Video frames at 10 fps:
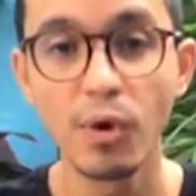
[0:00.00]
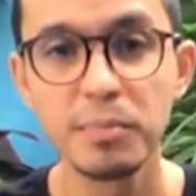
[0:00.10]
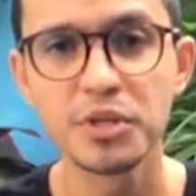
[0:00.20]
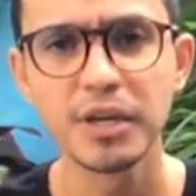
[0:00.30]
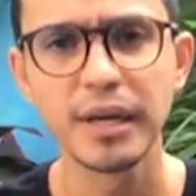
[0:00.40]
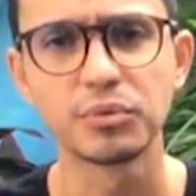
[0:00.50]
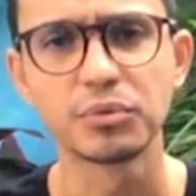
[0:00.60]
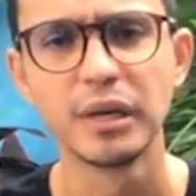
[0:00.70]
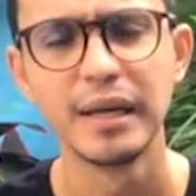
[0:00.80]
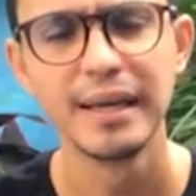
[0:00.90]
um
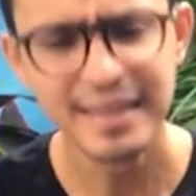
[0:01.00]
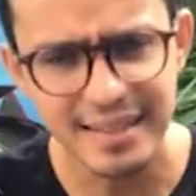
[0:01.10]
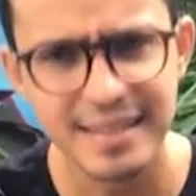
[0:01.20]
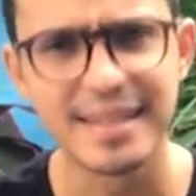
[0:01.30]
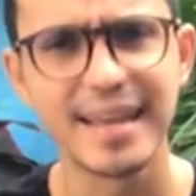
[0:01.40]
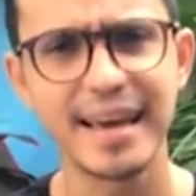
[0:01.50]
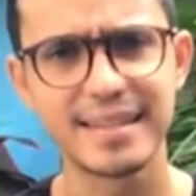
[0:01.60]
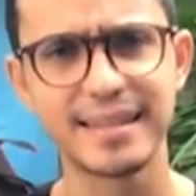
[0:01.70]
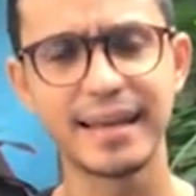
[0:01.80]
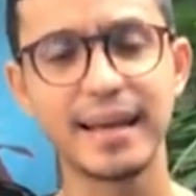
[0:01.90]
objeto e
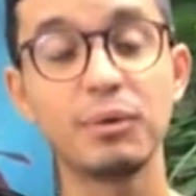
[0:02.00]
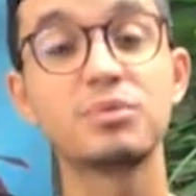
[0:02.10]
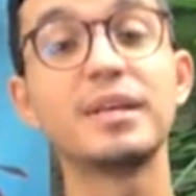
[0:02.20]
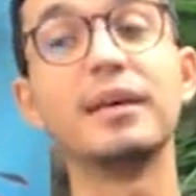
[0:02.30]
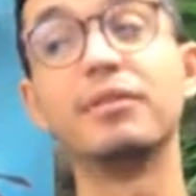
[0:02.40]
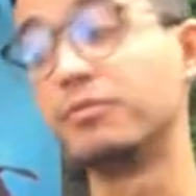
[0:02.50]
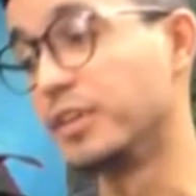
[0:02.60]
esquece que ela é um ser